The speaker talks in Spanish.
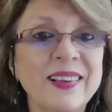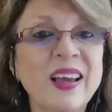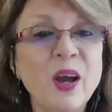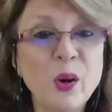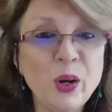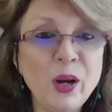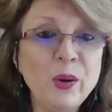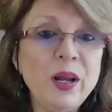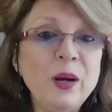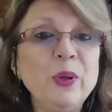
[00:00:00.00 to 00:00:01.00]
Hola, hola,
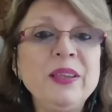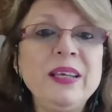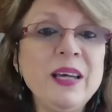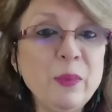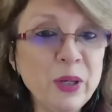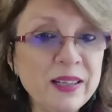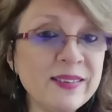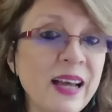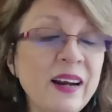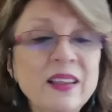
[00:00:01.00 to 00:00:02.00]
buen día, buenas
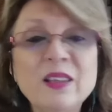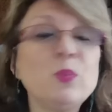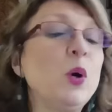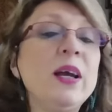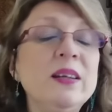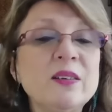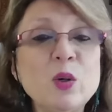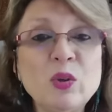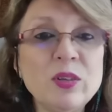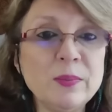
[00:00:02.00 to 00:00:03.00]
tardes, buenas noches,